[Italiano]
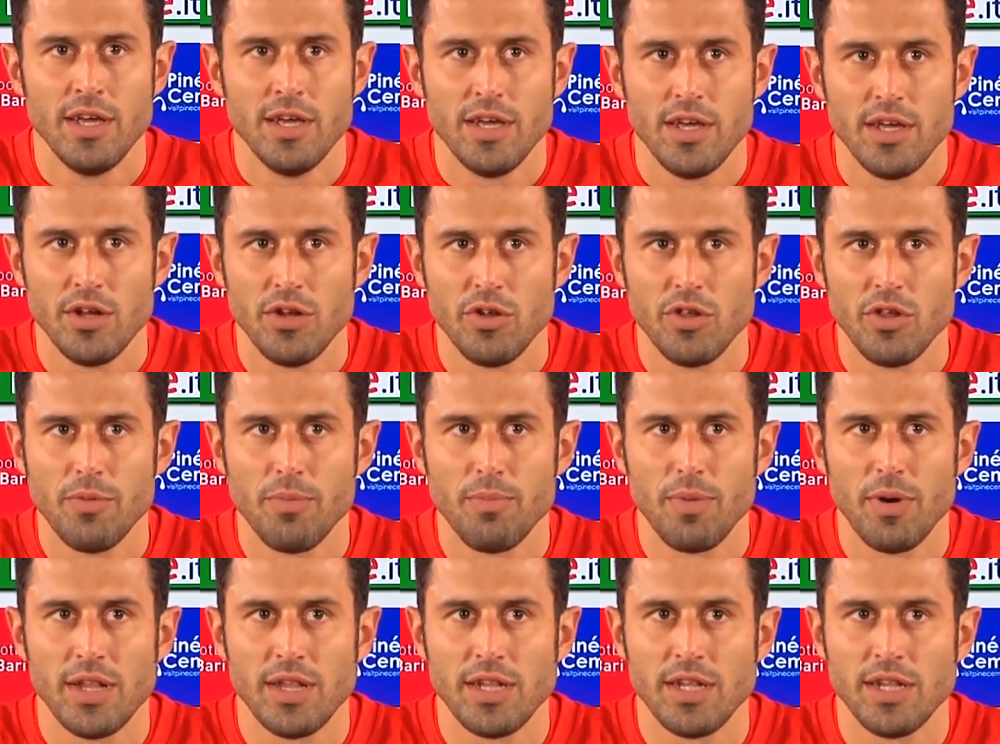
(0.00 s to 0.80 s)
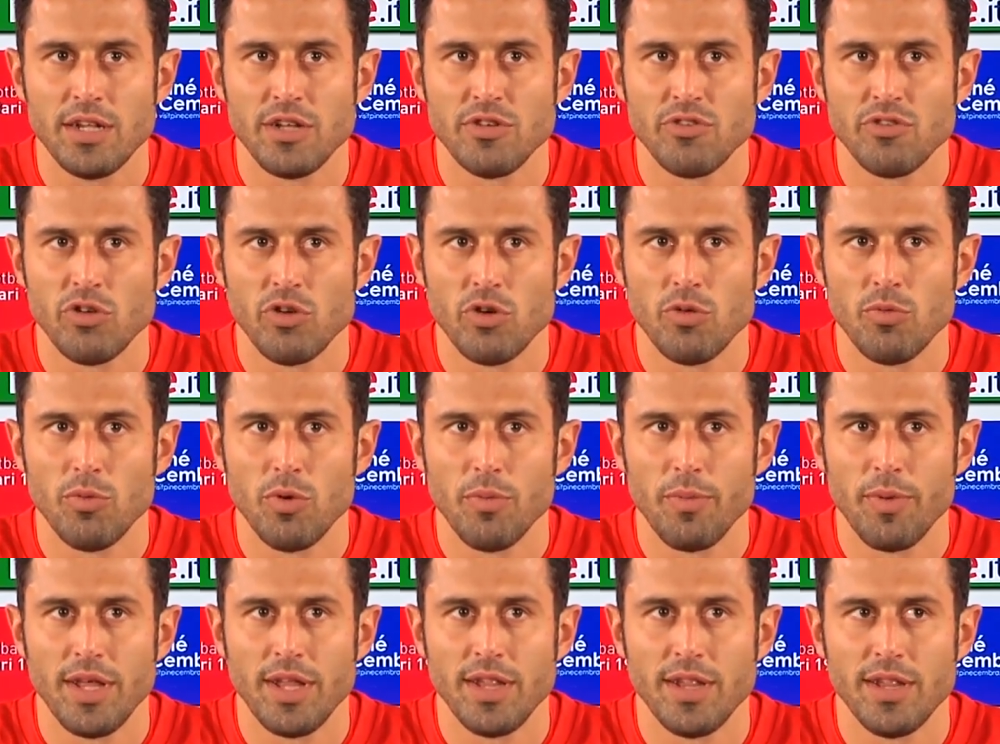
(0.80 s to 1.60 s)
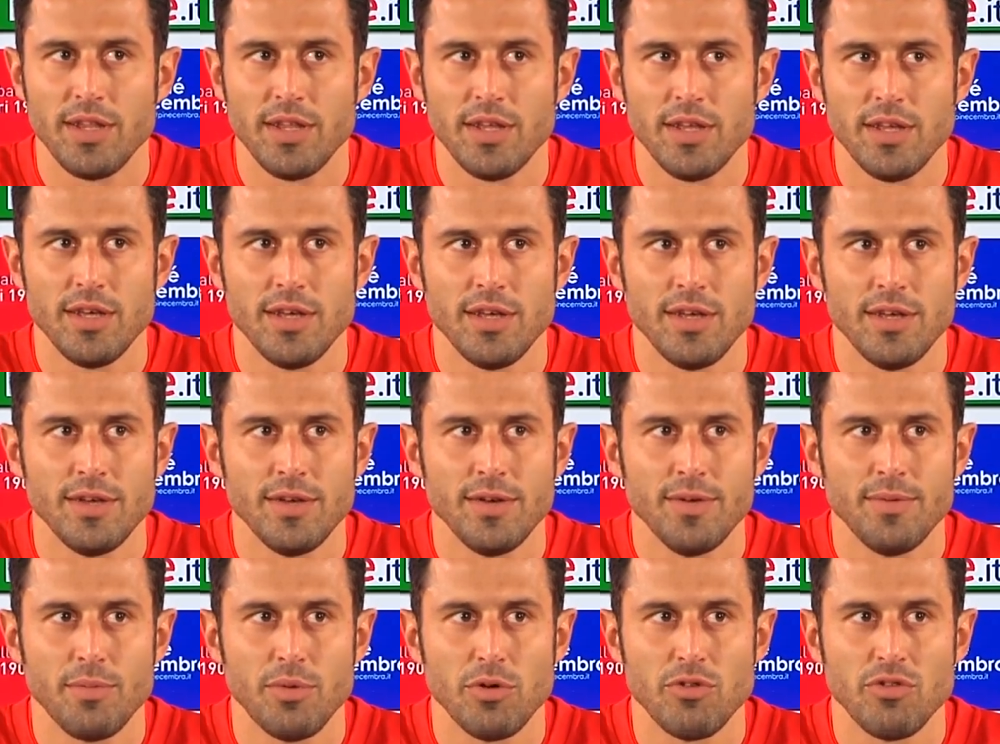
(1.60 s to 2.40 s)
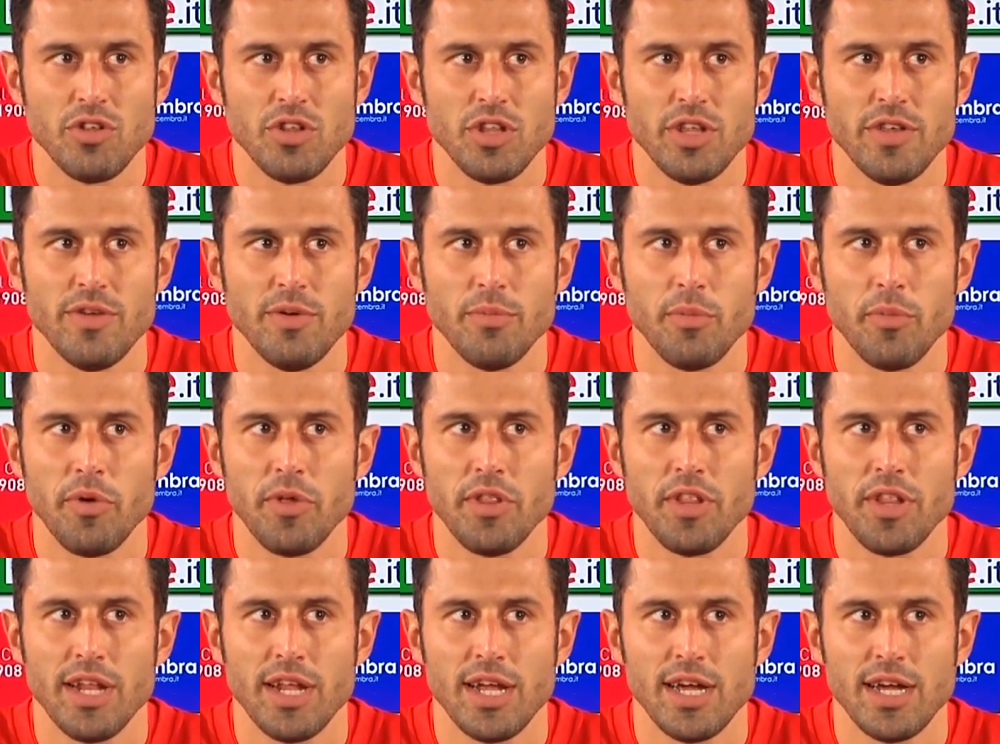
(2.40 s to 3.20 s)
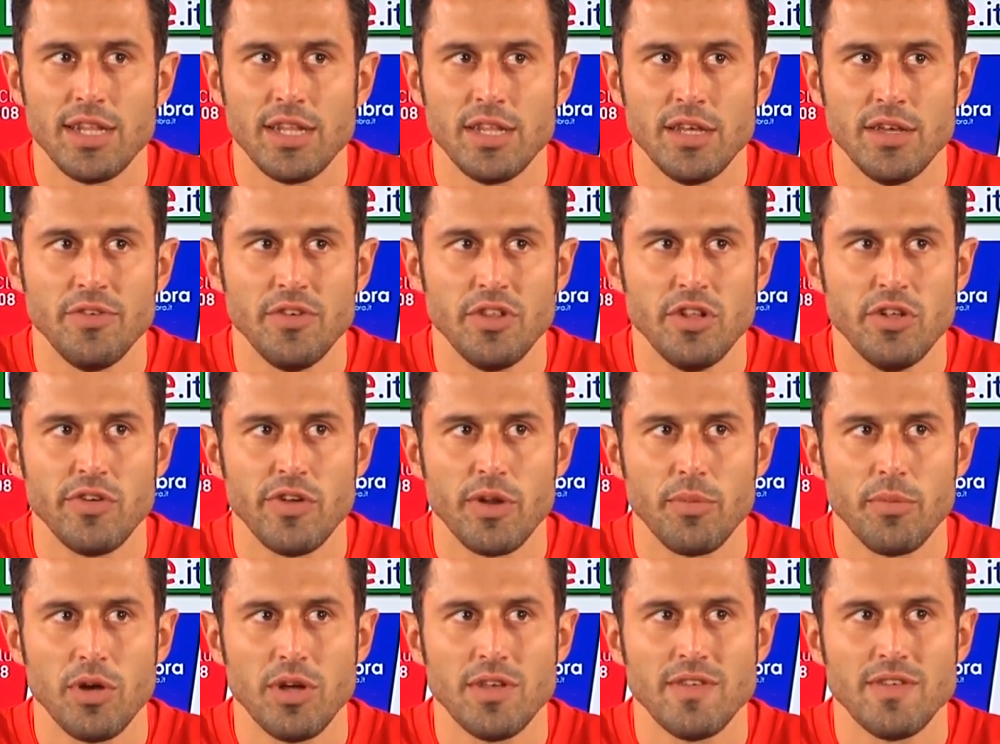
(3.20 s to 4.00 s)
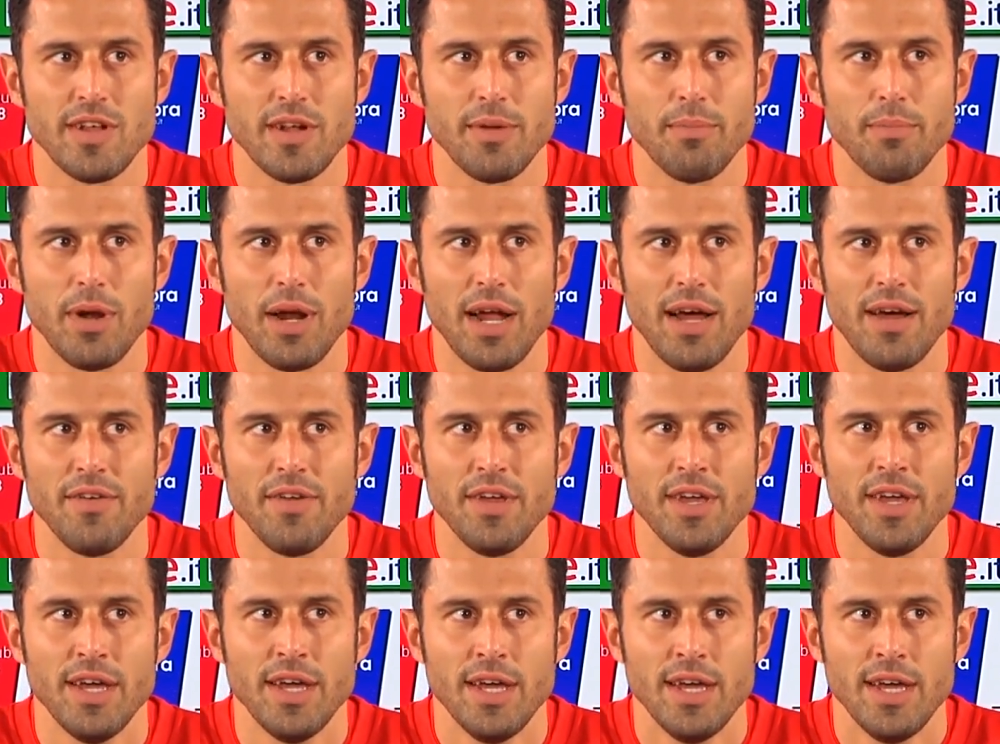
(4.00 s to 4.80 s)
in ogni partita ci sono momenti positivi e momenti negativi. Dovremmo essere bravi